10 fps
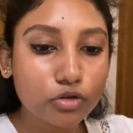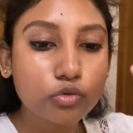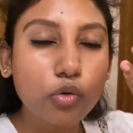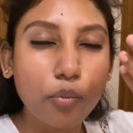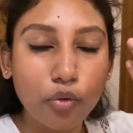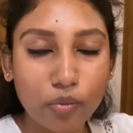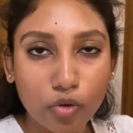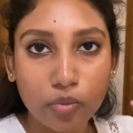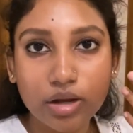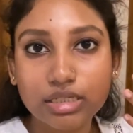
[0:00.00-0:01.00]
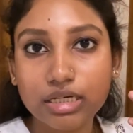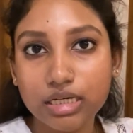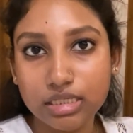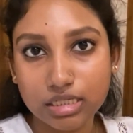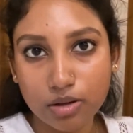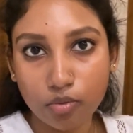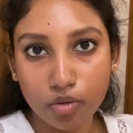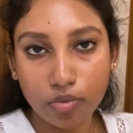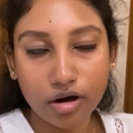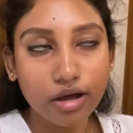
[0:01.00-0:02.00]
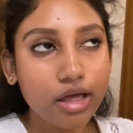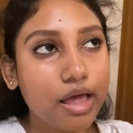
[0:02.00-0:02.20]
একটু ওপরে পরবো আজকে নিচটা পরবো না